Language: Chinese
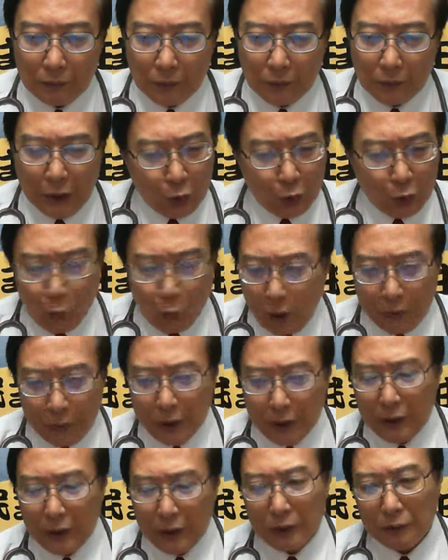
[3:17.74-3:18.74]
伊都看不
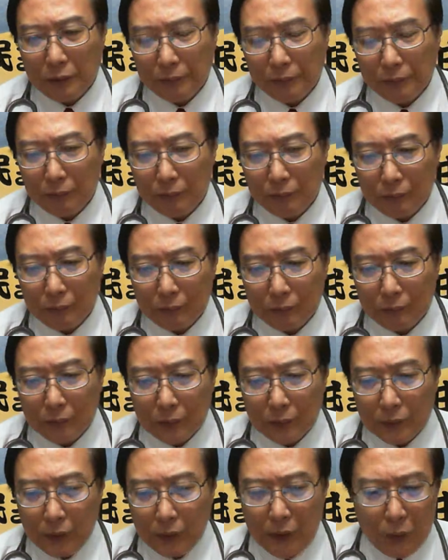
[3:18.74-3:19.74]
起，
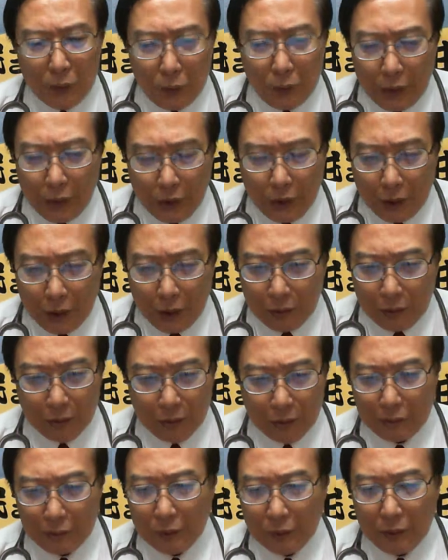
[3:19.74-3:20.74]
伊都已经
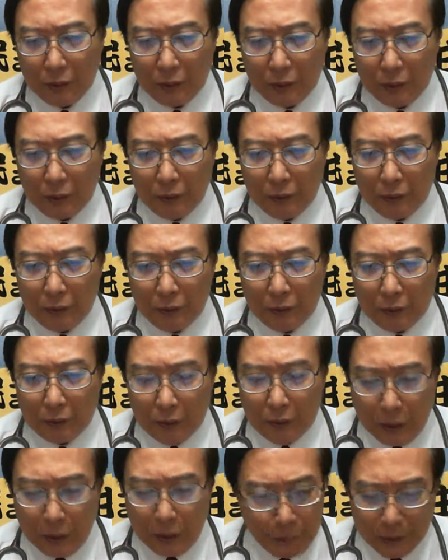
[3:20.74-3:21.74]

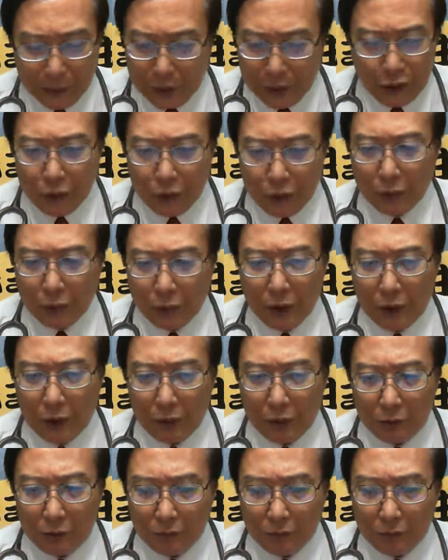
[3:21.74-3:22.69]
感觉真生气，